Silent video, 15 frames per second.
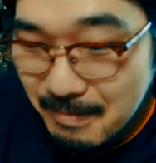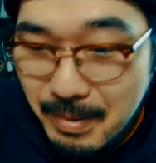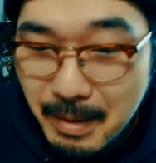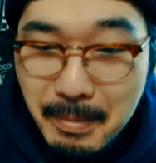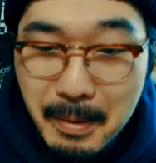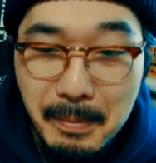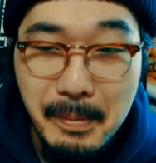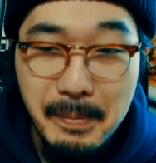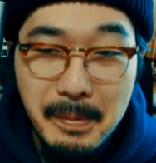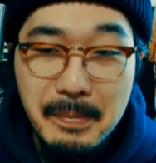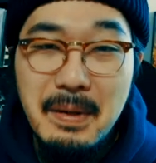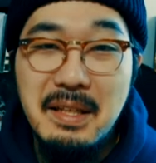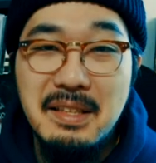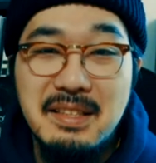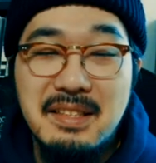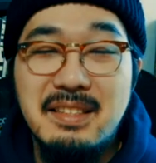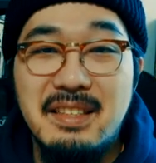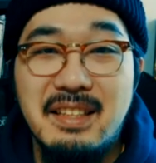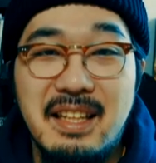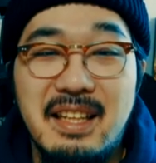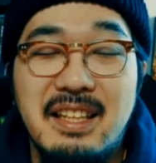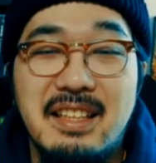バババババっつっ
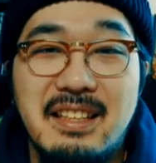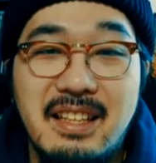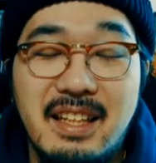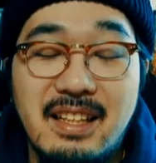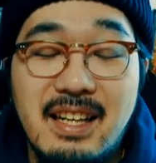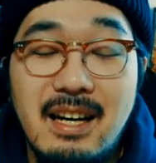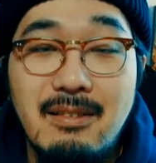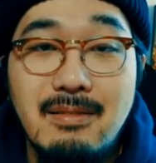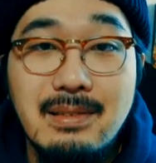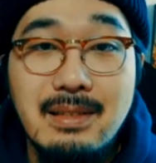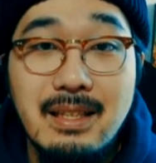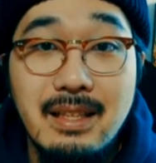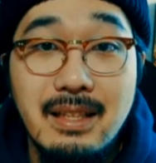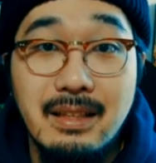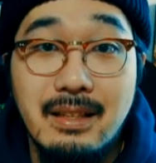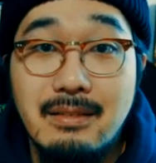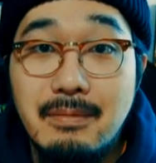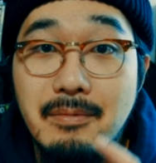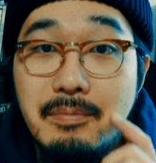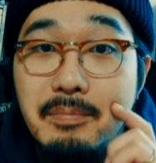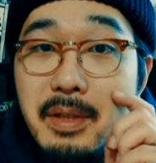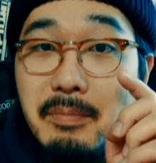てね、で顔撃たれて
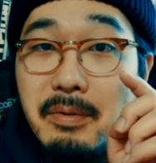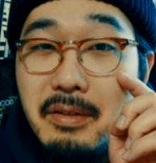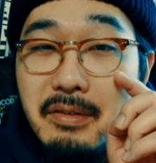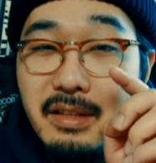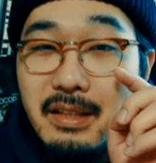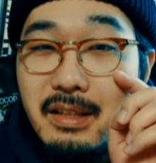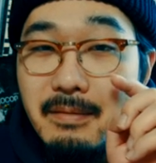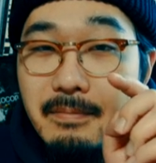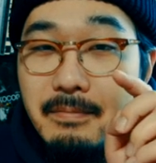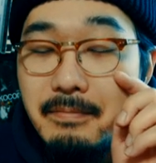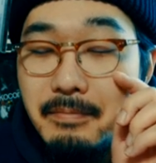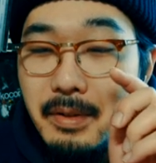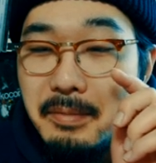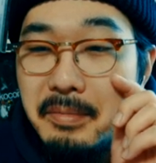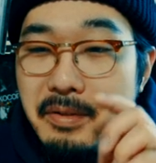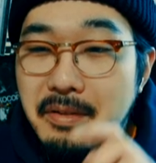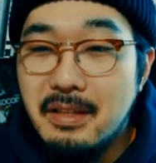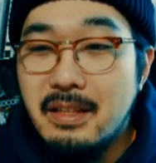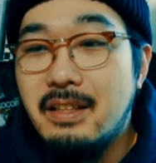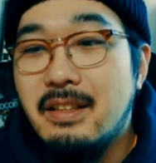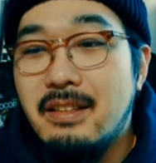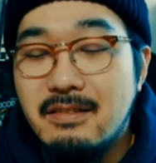うピピュってピピュっ
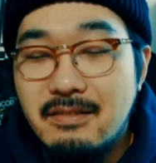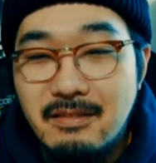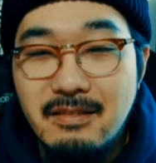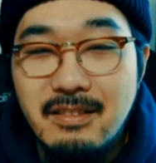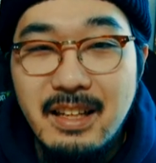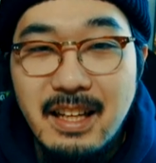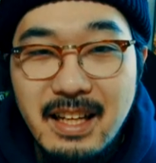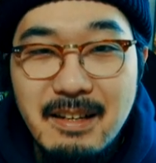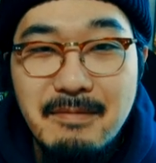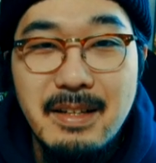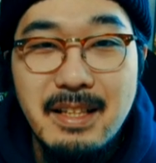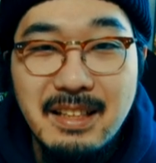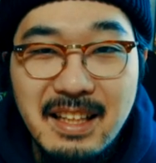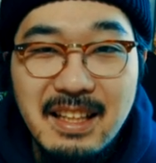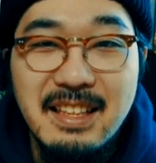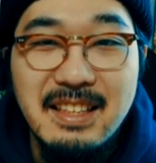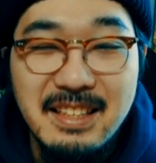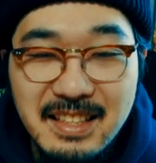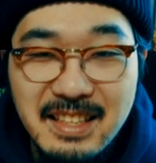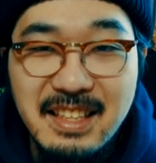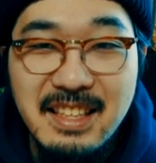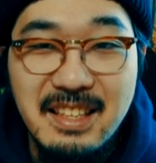て出てる。これがまた
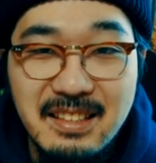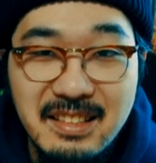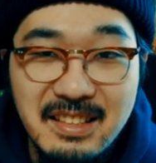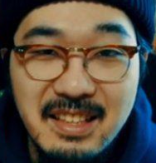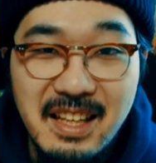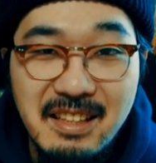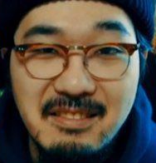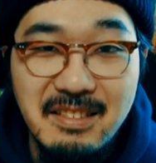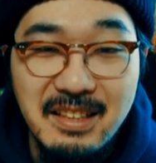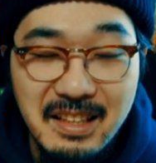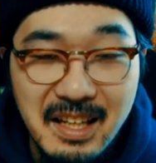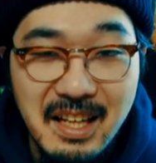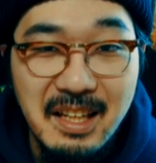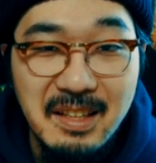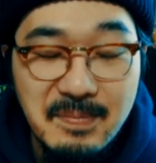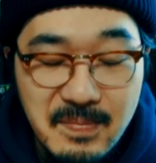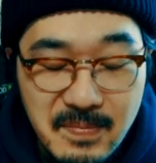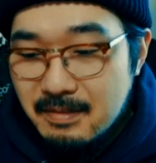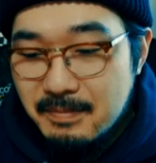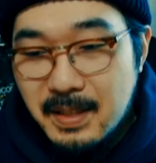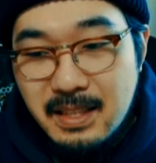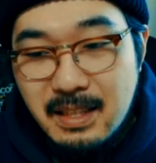いいですね。これね
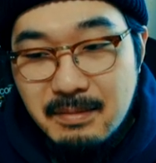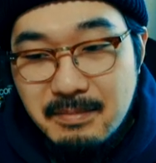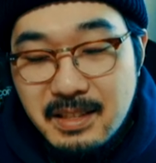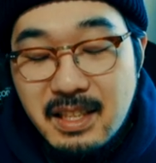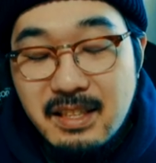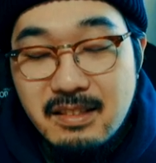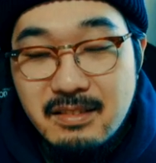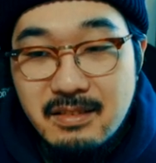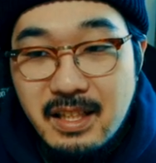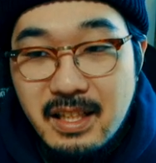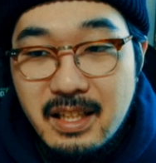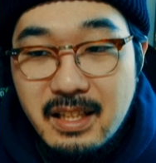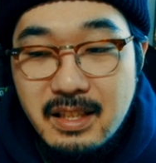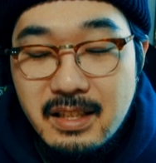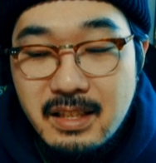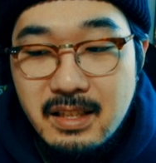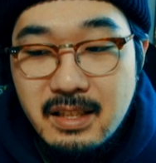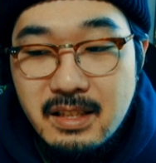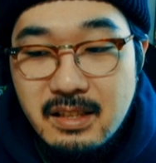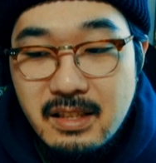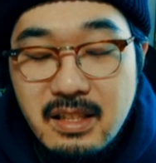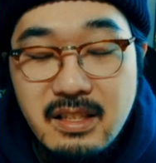また昔のね
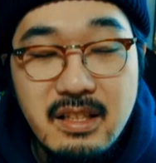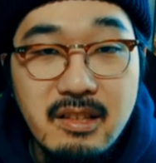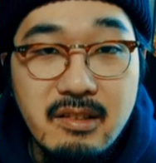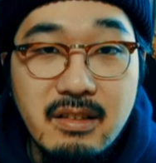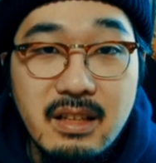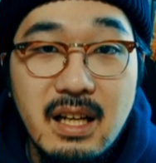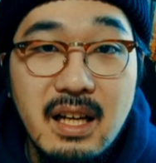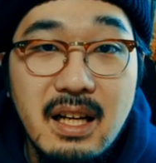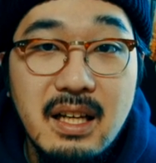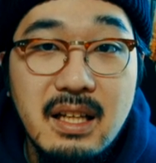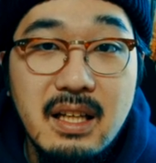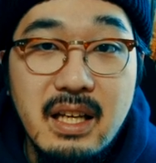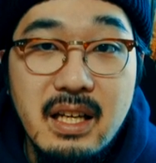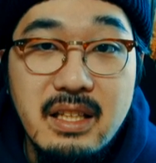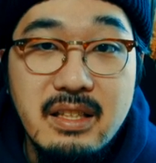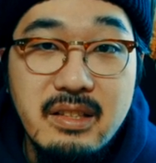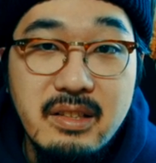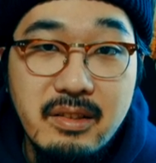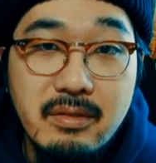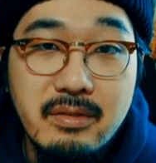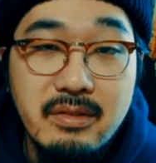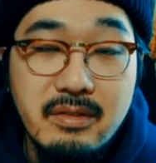シージー とか、えー、
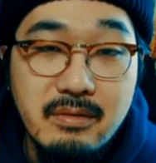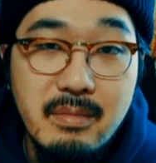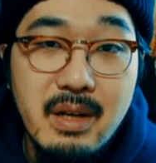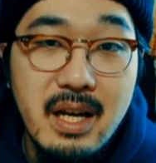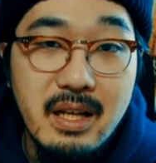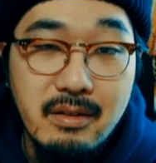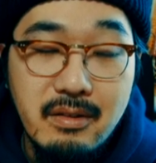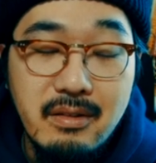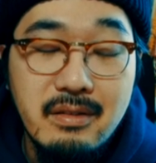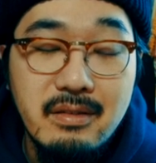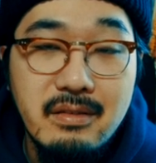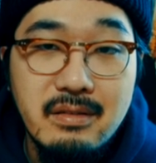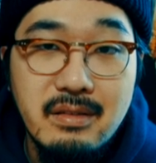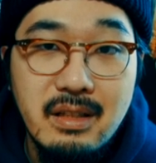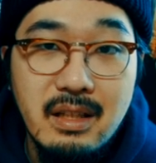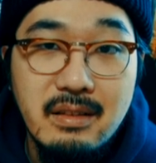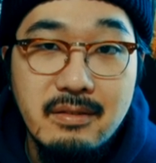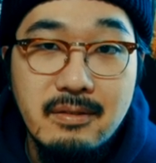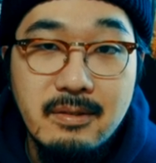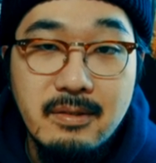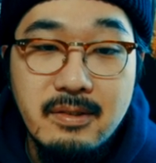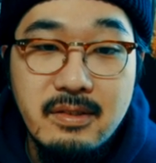浸透する前 の, あの
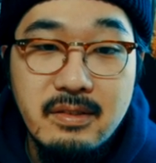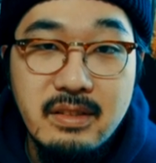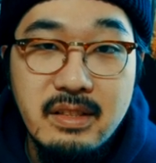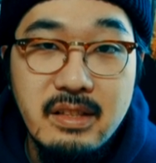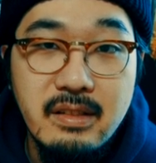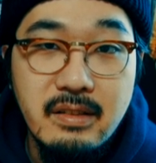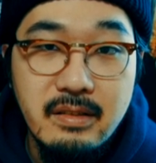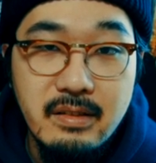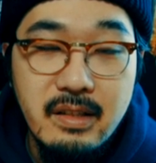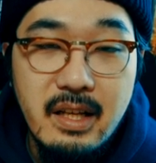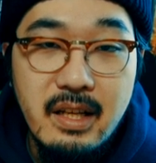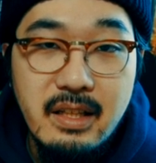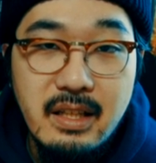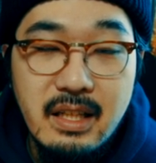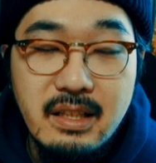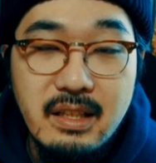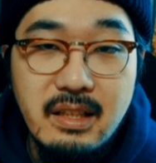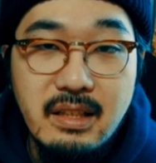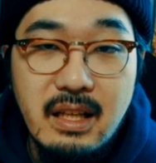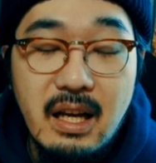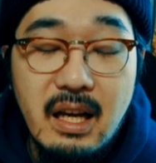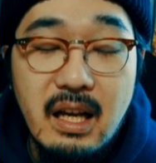特殊技術でやっ
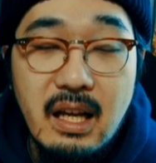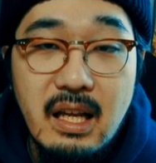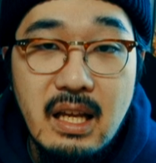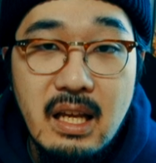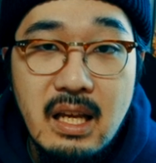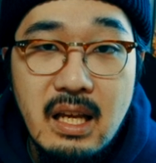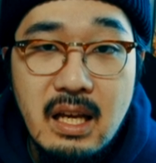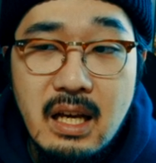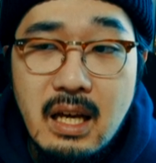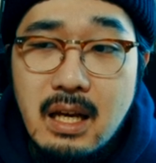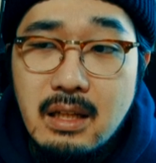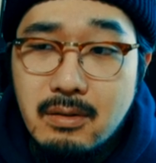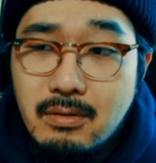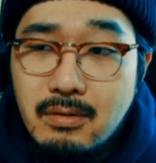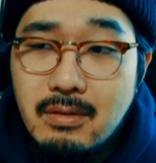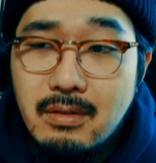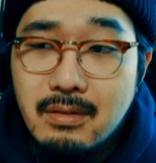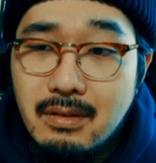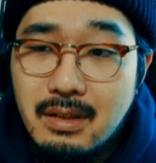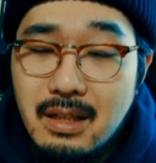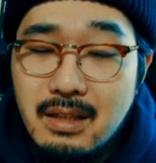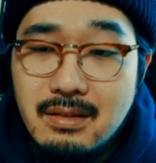てたあの頃
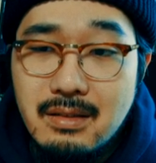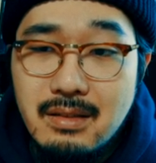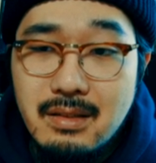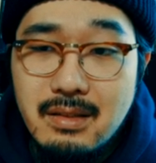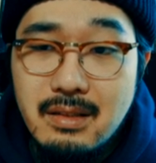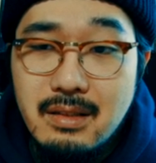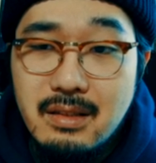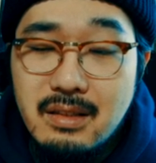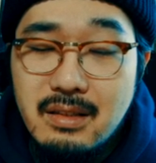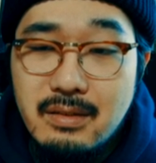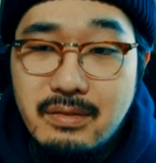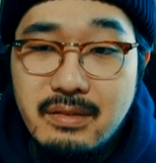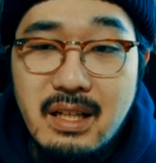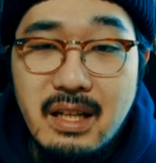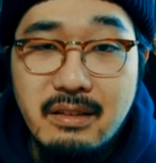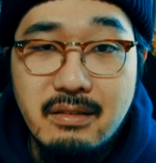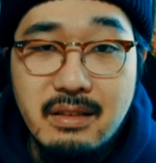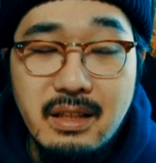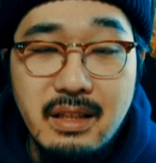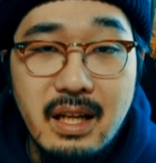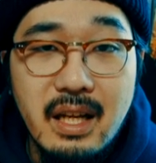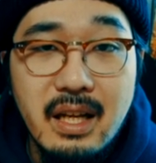の感じ、フライと
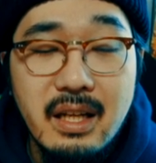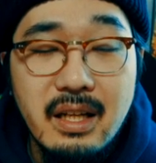かね、